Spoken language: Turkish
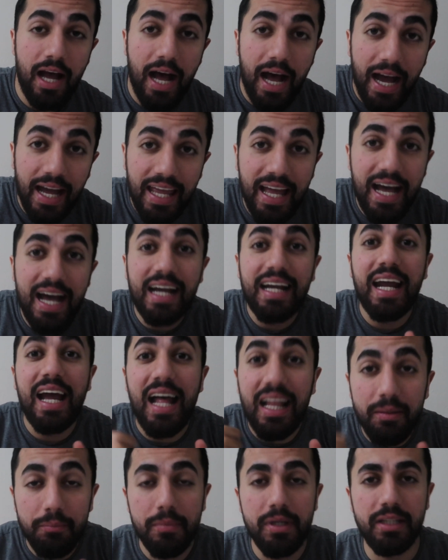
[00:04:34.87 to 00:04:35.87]
ayağa
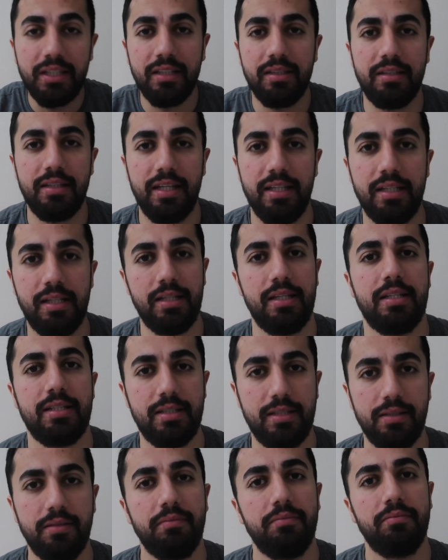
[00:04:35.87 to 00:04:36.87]
kalkmadığında
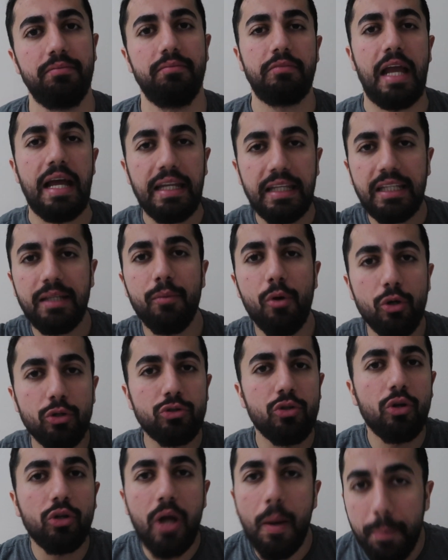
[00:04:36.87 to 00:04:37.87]
inilirsin. Yani iki
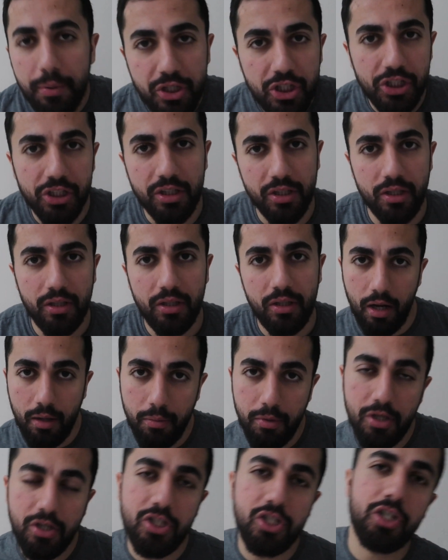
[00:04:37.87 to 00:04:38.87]
boksör kapışır.
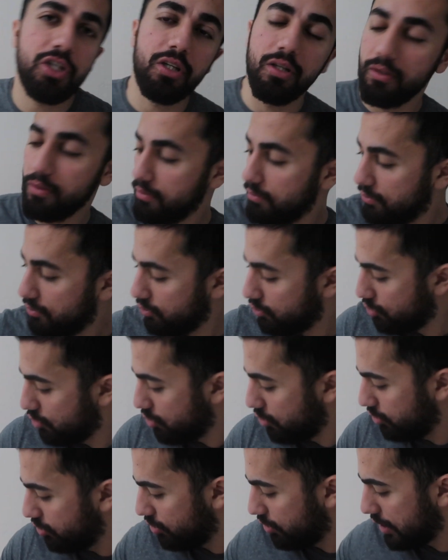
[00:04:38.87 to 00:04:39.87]
Hani birisi ne
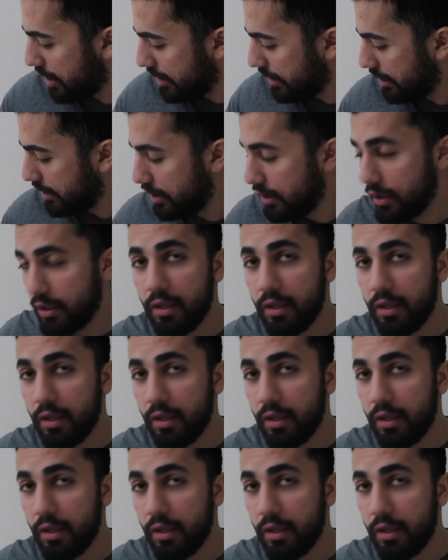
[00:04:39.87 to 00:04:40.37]
oluyor lan?